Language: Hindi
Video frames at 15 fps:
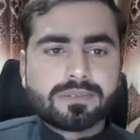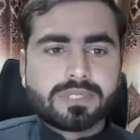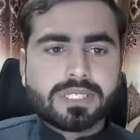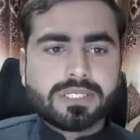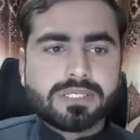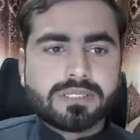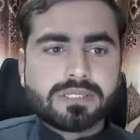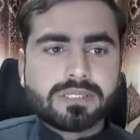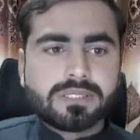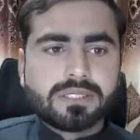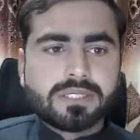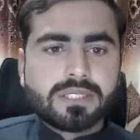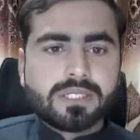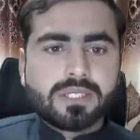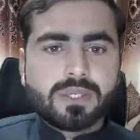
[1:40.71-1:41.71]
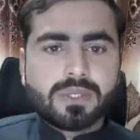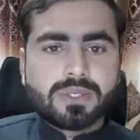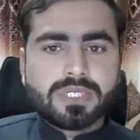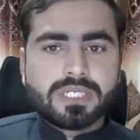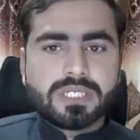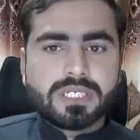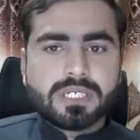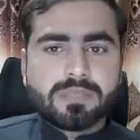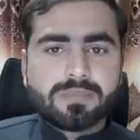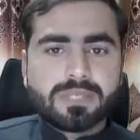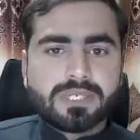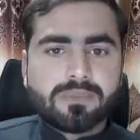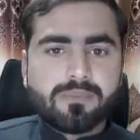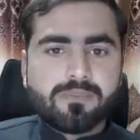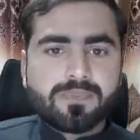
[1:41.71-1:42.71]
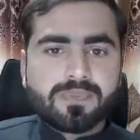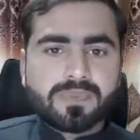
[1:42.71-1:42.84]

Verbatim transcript: right और ये यहाँ पे